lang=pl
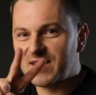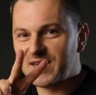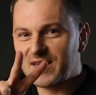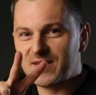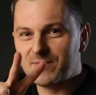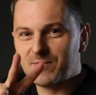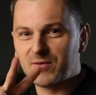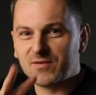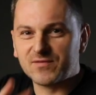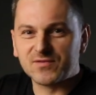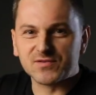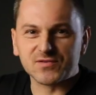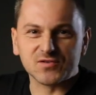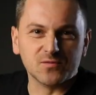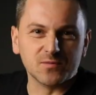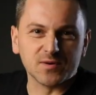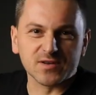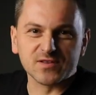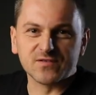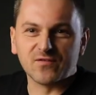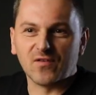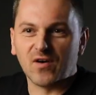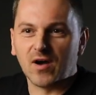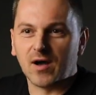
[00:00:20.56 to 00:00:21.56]
I powód
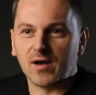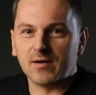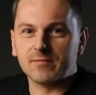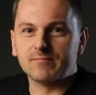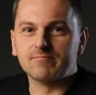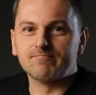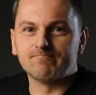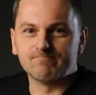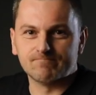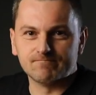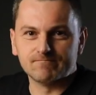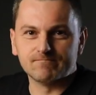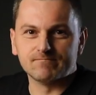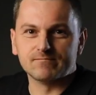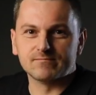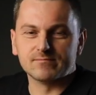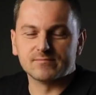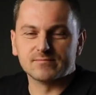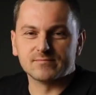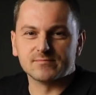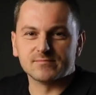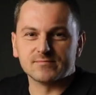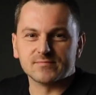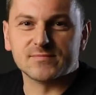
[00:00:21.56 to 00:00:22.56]
numer dwa.
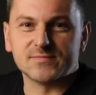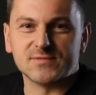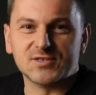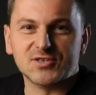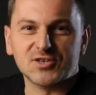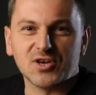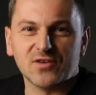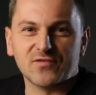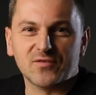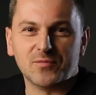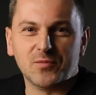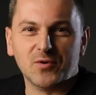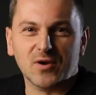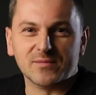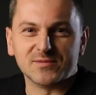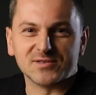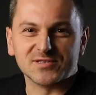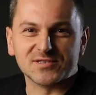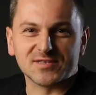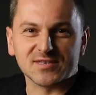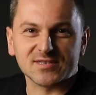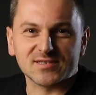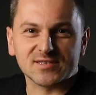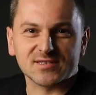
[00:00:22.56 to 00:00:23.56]
Dzisiaj wybiła mi
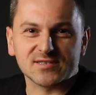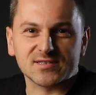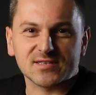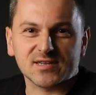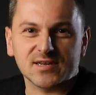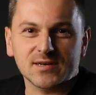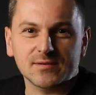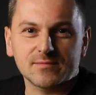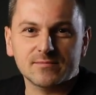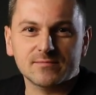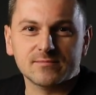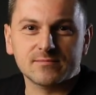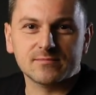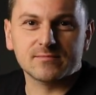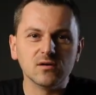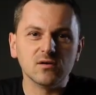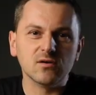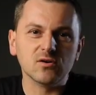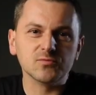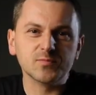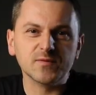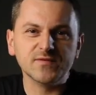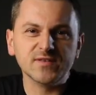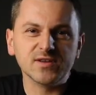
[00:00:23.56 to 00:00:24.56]
czterdziestka.
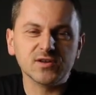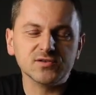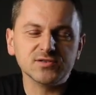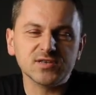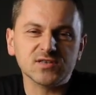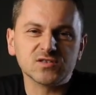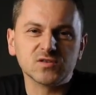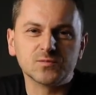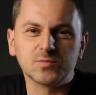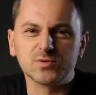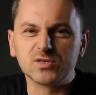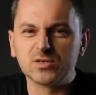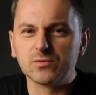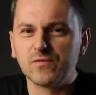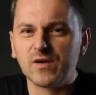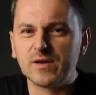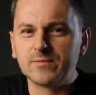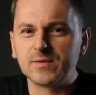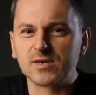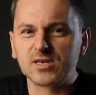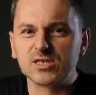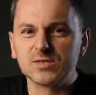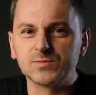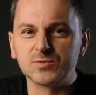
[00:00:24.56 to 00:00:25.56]
Od pewnego czasu
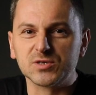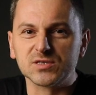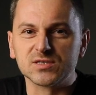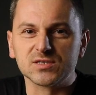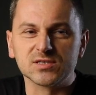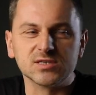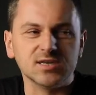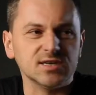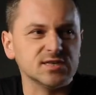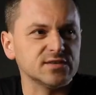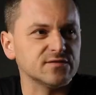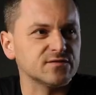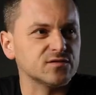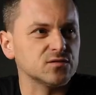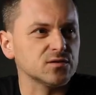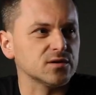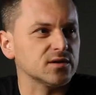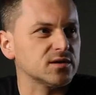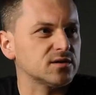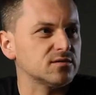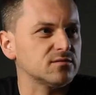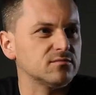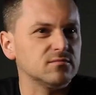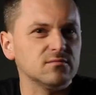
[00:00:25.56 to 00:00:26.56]
potrzebowałem jakiejś przestrzeni, w
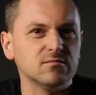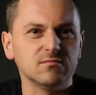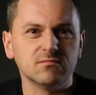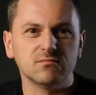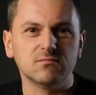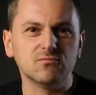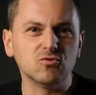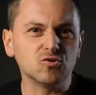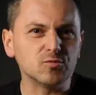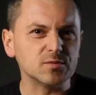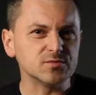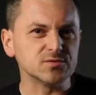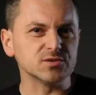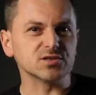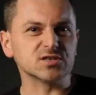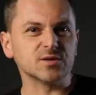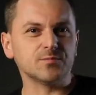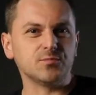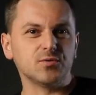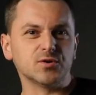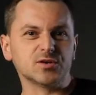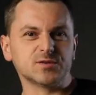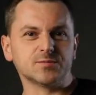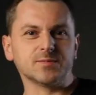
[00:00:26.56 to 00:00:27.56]
której mógłbym
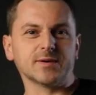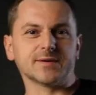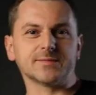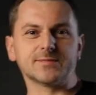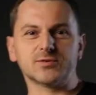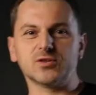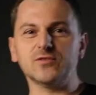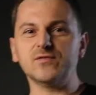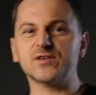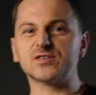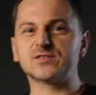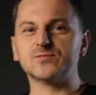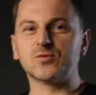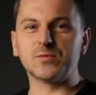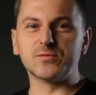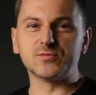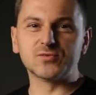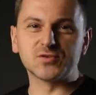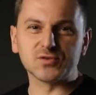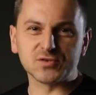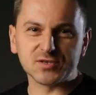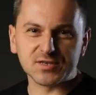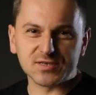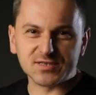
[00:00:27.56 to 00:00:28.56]
troszkę poeksperymentować,
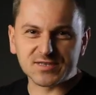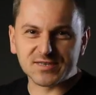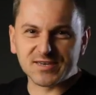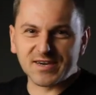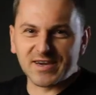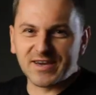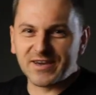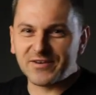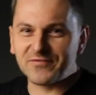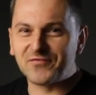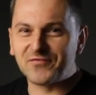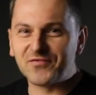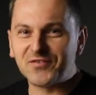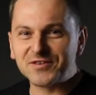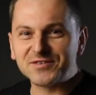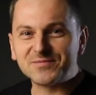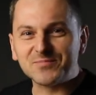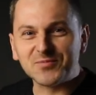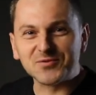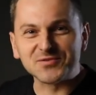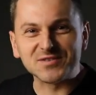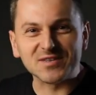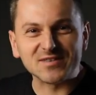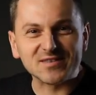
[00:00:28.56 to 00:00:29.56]
mógłbym troszeczkę
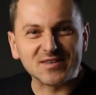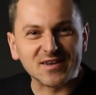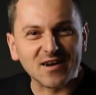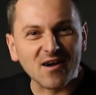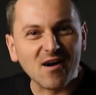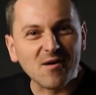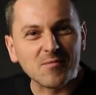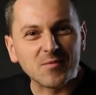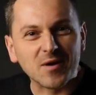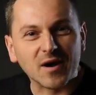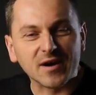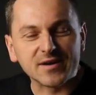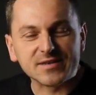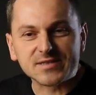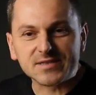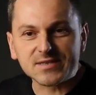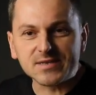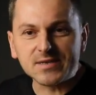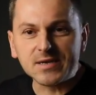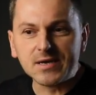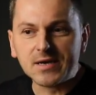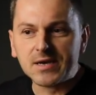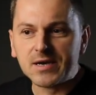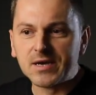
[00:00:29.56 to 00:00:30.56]
wyjść poza te ramy
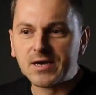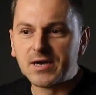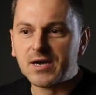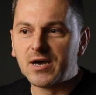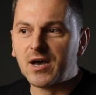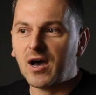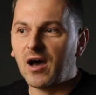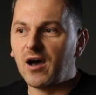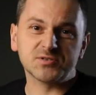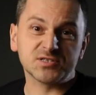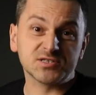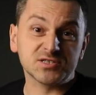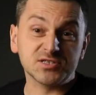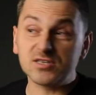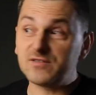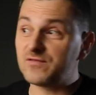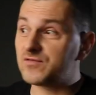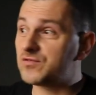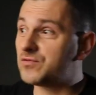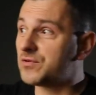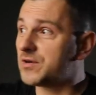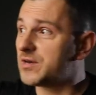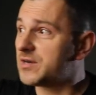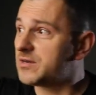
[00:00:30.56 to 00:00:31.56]
IT. Przestrzeni,
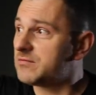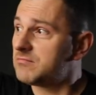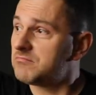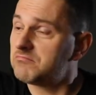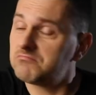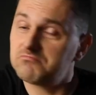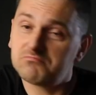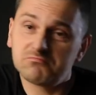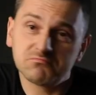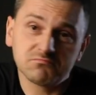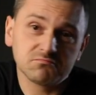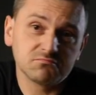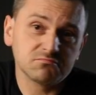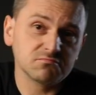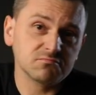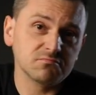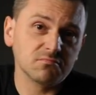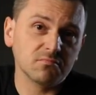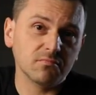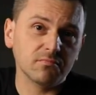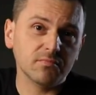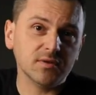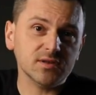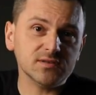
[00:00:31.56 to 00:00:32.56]
w której
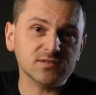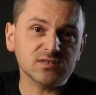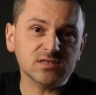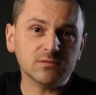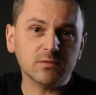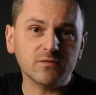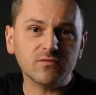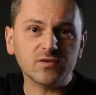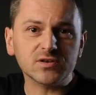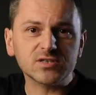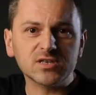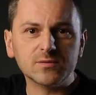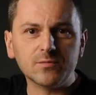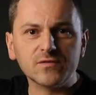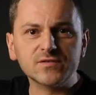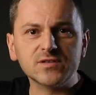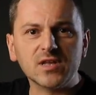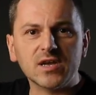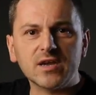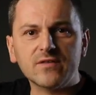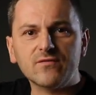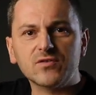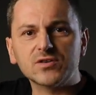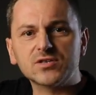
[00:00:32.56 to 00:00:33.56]
między innymi właśnie
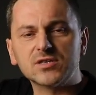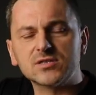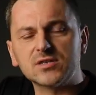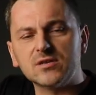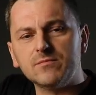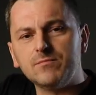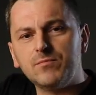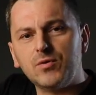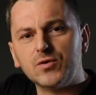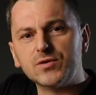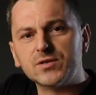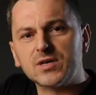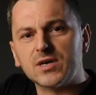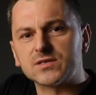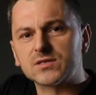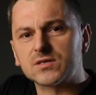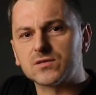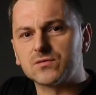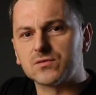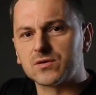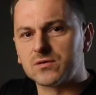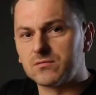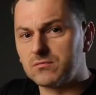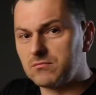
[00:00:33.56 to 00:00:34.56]
powstaje właśnie ten
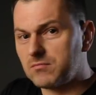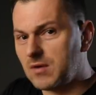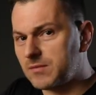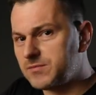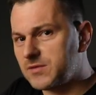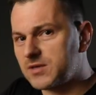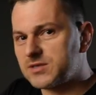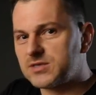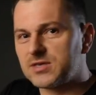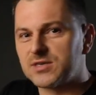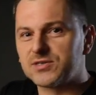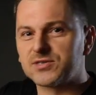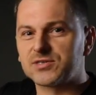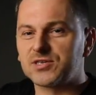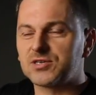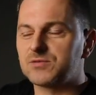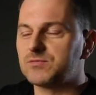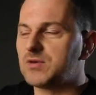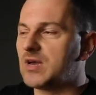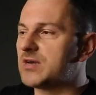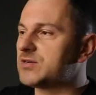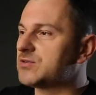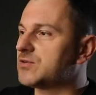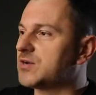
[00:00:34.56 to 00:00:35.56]
podcast, który mam nadzieję, że
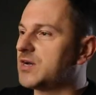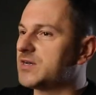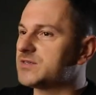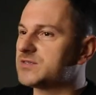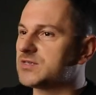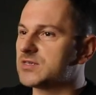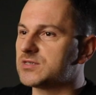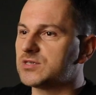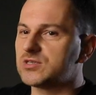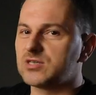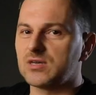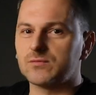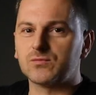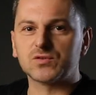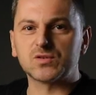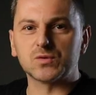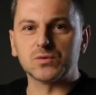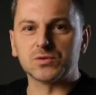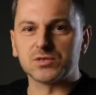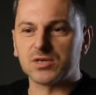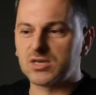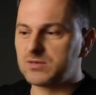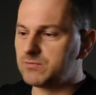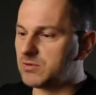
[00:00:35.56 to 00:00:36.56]
gdzieś miałeś okazję gdzieś tam
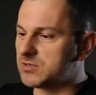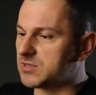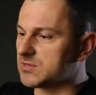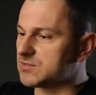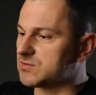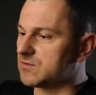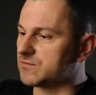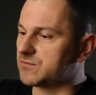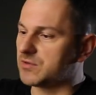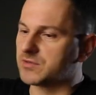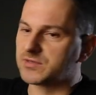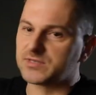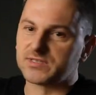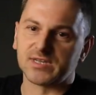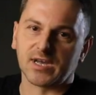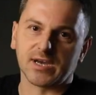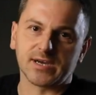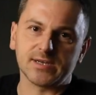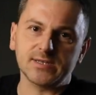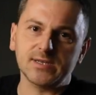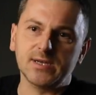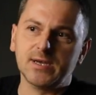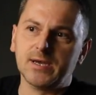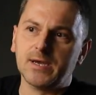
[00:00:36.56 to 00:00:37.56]
usłyszeć, Better Software
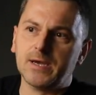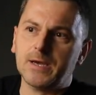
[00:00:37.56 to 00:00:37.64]
Design.